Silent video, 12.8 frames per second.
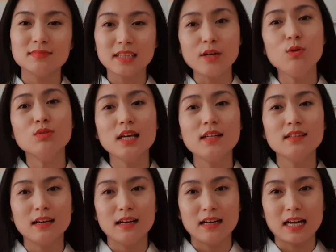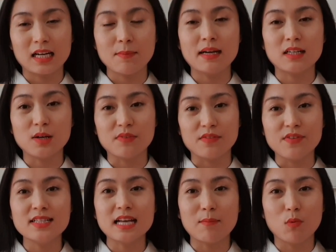cái đầu tiên là các bạn cần phải
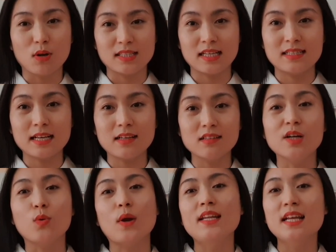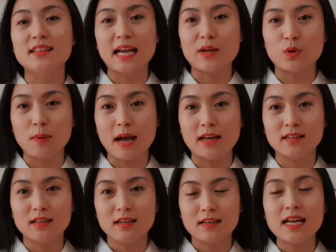viết ra một cái danh sách người quen hiện tại của bạn.
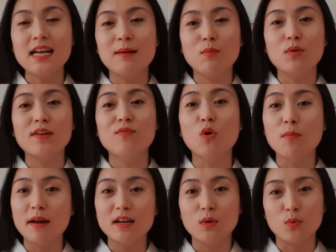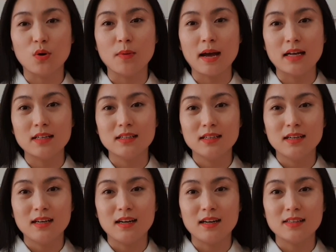Đây là một cái vốn ban đầu của bạn.
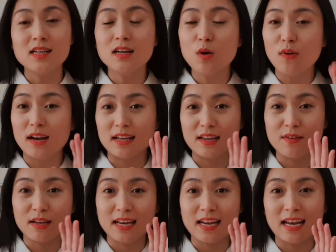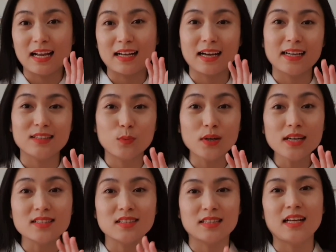À, nhưng không phải là cái, cái này là cái quyết
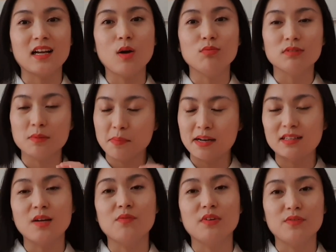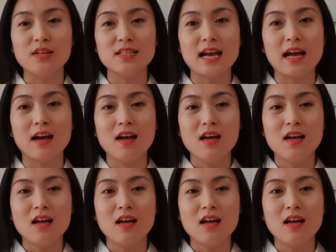định sự thành công, nhưng bạn cần phải viết ra.